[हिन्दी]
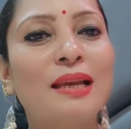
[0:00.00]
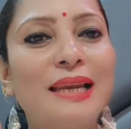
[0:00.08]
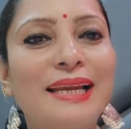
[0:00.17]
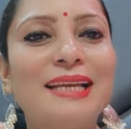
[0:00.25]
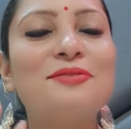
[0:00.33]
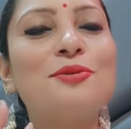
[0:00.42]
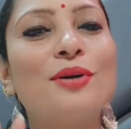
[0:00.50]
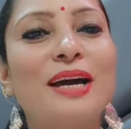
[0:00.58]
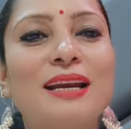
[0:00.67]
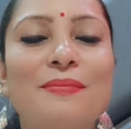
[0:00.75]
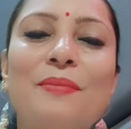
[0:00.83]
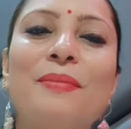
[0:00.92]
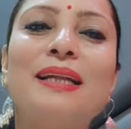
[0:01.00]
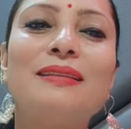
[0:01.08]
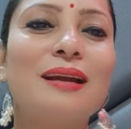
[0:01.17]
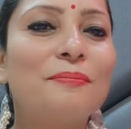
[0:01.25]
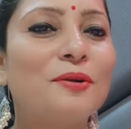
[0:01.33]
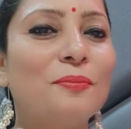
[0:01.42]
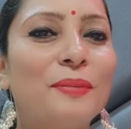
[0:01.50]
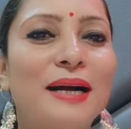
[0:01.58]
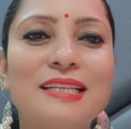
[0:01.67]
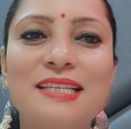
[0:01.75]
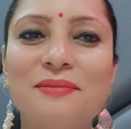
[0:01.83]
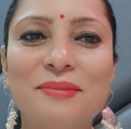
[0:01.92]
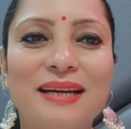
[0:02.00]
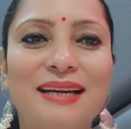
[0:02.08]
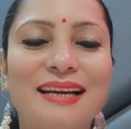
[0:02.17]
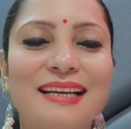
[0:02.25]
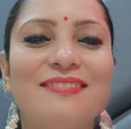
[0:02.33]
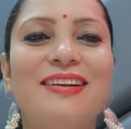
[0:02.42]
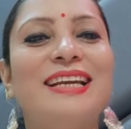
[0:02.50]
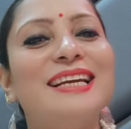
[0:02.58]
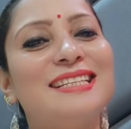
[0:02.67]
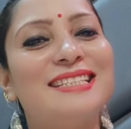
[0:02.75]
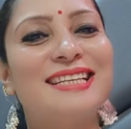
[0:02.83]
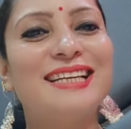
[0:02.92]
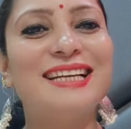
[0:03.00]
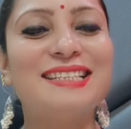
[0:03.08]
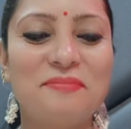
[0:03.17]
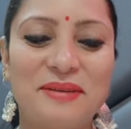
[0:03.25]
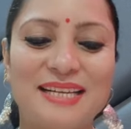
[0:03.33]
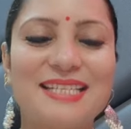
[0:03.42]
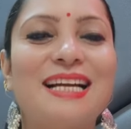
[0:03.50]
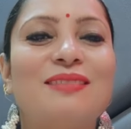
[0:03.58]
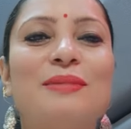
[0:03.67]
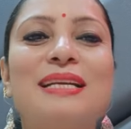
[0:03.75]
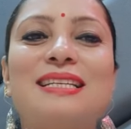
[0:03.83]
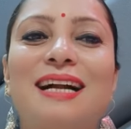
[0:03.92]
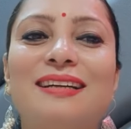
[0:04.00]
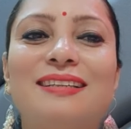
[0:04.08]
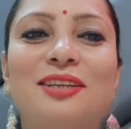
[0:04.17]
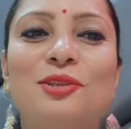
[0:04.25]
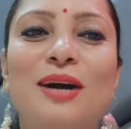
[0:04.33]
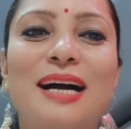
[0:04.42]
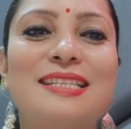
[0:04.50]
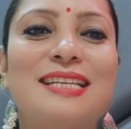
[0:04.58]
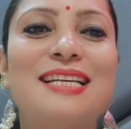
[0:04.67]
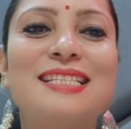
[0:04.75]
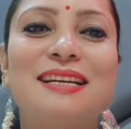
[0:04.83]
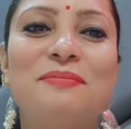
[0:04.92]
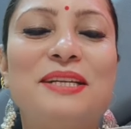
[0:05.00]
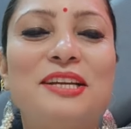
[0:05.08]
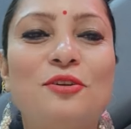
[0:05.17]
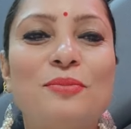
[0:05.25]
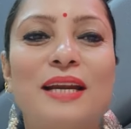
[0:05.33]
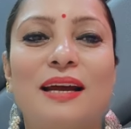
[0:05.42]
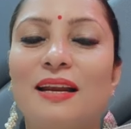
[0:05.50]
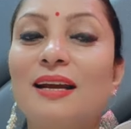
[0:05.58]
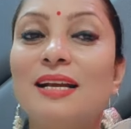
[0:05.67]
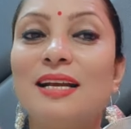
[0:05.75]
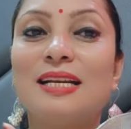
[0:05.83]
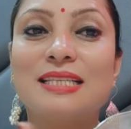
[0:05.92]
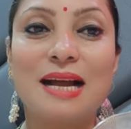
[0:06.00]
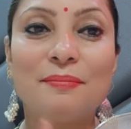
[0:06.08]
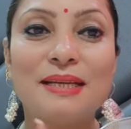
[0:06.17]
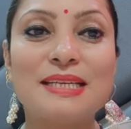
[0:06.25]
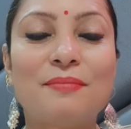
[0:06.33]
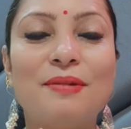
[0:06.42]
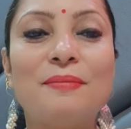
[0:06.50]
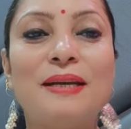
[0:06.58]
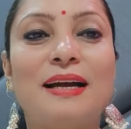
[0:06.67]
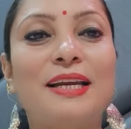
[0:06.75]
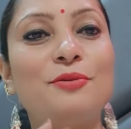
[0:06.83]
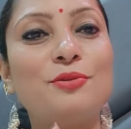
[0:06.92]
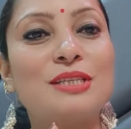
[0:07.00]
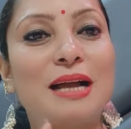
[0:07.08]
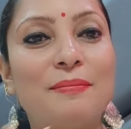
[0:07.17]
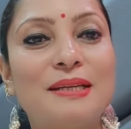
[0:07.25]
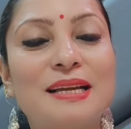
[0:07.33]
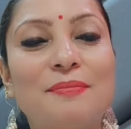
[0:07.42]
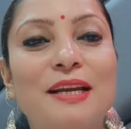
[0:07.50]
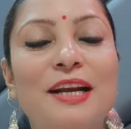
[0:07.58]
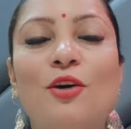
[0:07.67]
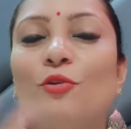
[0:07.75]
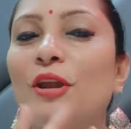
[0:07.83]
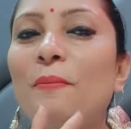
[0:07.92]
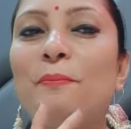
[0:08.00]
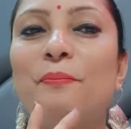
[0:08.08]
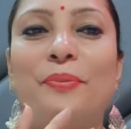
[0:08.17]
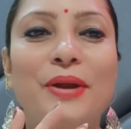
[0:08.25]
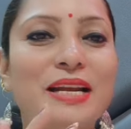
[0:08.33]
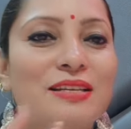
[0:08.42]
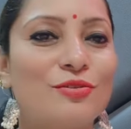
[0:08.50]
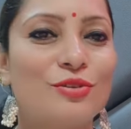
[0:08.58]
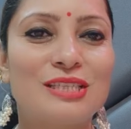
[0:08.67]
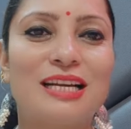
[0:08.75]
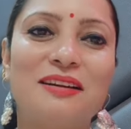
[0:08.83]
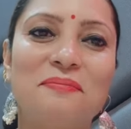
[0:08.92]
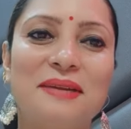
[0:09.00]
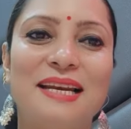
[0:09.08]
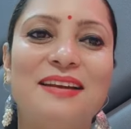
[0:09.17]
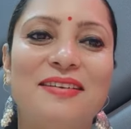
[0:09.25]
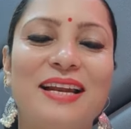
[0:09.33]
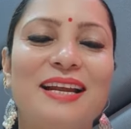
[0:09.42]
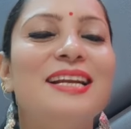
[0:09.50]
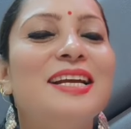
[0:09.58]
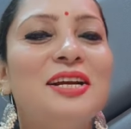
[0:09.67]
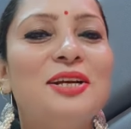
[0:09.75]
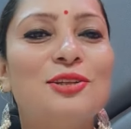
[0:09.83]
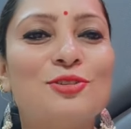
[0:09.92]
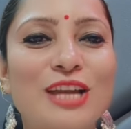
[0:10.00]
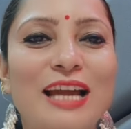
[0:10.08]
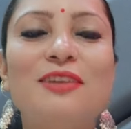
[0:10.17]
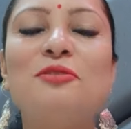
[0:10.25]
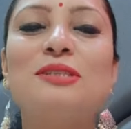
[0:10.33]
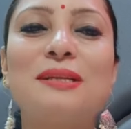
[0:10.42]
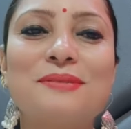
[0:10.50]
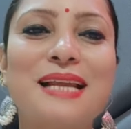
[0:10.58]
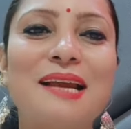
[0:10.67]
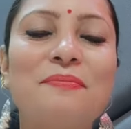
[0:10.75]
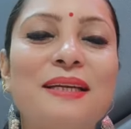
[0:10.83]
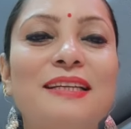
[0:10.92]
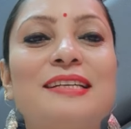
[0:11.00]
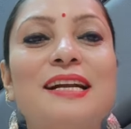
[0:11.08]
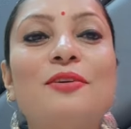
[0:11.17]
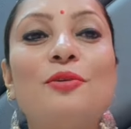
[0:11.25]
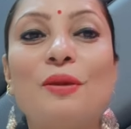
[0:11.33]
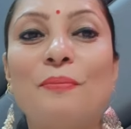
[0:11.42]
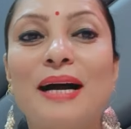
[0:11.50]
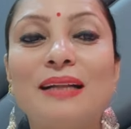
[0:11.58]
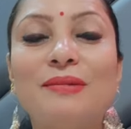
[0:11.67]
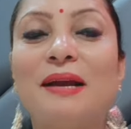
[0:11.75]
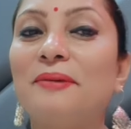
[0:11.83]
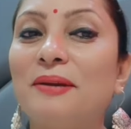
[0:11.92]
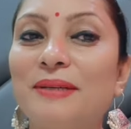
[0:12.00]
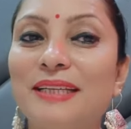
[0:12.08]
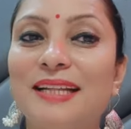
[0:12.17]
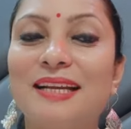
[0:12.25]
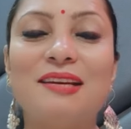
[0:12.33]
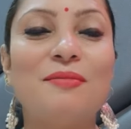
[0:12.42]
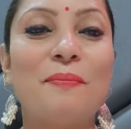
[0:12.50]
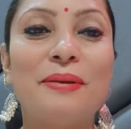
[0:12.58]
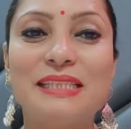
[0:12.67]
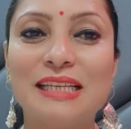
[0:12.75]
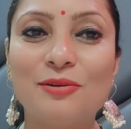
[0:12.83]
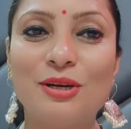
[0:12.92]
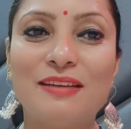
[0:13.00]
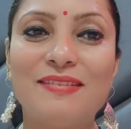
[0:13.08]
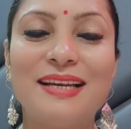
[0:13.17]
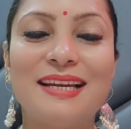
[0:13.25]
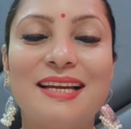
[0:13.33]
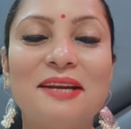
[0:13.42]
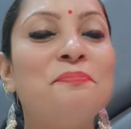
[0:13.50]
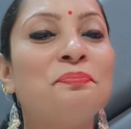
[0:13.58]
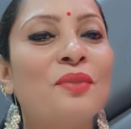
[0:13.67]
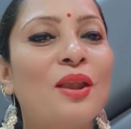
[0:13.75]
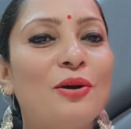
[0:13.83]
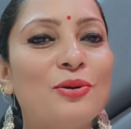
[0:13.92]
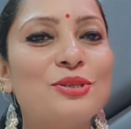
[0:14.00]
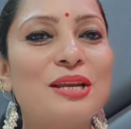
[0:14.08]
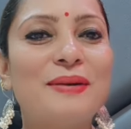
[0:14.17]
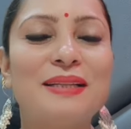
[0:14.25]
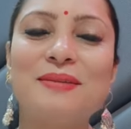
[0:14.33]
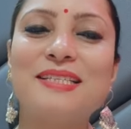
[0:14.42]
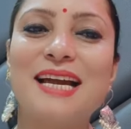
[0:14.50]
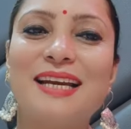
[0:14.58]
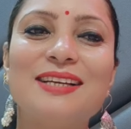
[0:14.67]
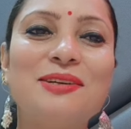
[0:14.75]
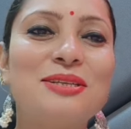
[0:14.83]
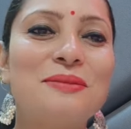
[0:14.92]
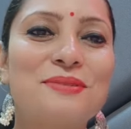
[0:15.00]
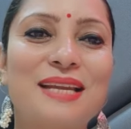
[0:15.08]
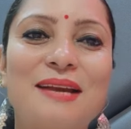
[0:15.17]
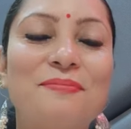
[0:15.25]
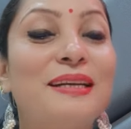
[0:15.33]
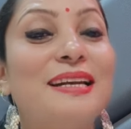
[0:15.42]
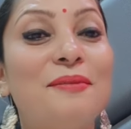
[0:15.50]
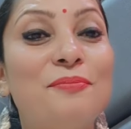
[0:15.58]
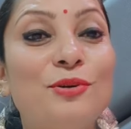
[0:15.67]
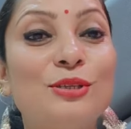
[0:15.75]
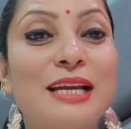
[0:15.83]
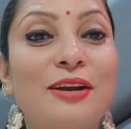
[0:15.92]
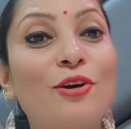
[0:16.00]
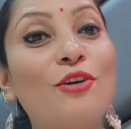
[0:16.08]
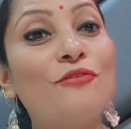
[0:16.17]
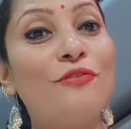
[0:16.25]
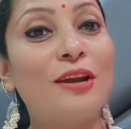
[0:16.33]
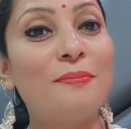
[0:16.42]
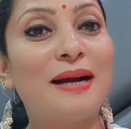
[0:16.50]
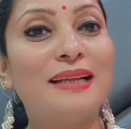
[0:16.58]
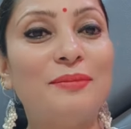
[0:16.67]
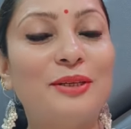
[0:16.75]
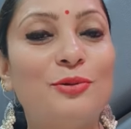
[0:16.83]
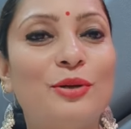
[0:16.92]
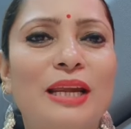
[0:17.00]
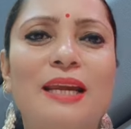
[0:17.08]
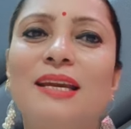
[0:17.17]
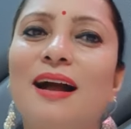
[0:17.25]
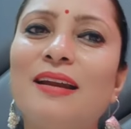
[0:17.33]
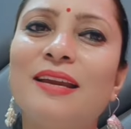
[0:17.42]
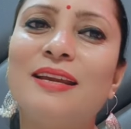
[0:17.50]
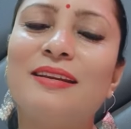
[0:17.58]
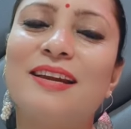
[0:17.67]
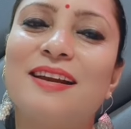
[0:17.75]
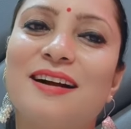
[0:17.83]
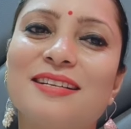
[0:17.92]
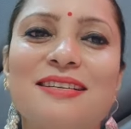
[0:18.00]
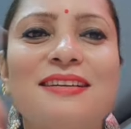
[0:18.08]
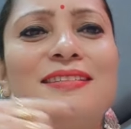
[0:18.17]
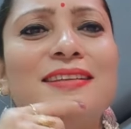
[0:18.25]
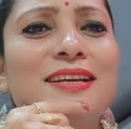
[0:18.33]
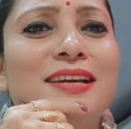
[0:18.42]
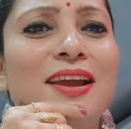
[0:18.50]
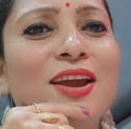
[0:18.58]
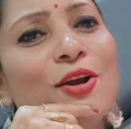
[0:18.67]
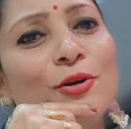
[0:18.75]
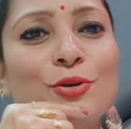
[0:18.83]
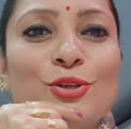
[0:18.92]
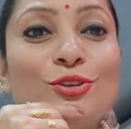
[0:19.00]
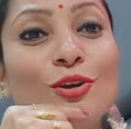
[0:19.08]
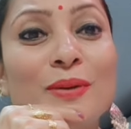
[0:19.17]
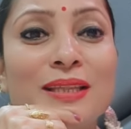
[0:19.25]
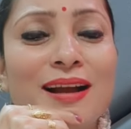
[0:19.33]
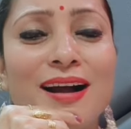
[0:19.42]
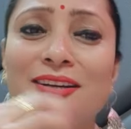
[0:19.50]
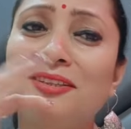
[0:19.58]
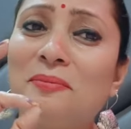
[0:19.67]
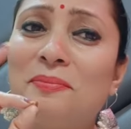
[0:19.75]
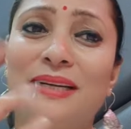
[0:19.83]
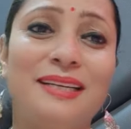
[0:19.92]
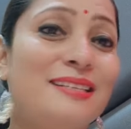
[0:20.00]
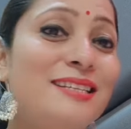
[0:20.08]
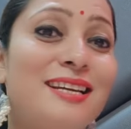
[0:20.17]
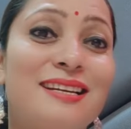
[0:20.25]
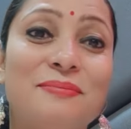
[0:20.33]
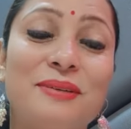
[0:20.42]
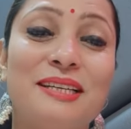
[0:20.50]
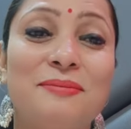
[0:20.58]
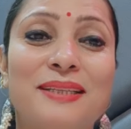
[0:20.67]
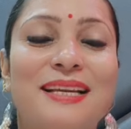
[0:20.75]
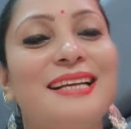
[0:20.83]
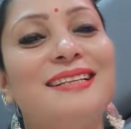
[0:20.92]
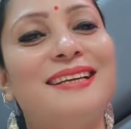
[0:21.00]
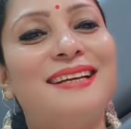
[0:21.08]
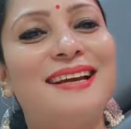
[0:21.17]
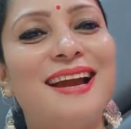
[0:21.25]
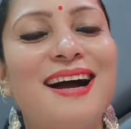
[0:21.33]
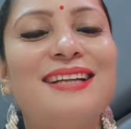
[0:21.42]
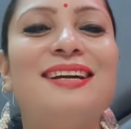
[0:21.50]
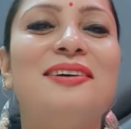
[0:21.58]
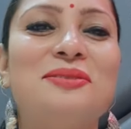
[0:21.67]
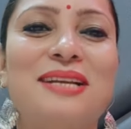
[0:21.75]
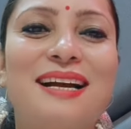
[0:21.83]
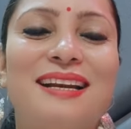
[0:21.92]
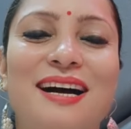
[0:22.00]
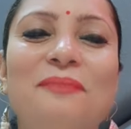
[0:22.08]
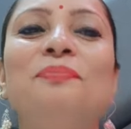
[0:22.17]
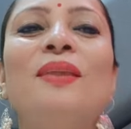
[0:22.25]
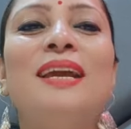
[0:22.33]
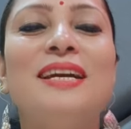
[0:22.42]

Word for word: लेकिन इसको करने में मात्र आपको पांच ही मिनट लगने वाले हैं चलिए जी मेरे साथ में स्टार्ट कर दो आज की इस रेमेडी को बनाना सामने सामने बना रही हूँ सामने सामने लगाऊंगी बेस्ट रिजल्ट मिलने वाला है तो चैनल को सब्सक्राइब कर लीजिएगा क्योंकि बाद में आप रेमेडी देखने में बिजी होने वाले हैं और उसके बाद में चैनल को सब्सक्राइब करना आप भूल जाएंगे और फिर बाद में ढूंढने की यार एक रेखा सिंह थी कुछ तो बता रही थी बड़ी अच्छी रेमेडी बताई थी क्या था उसका नाम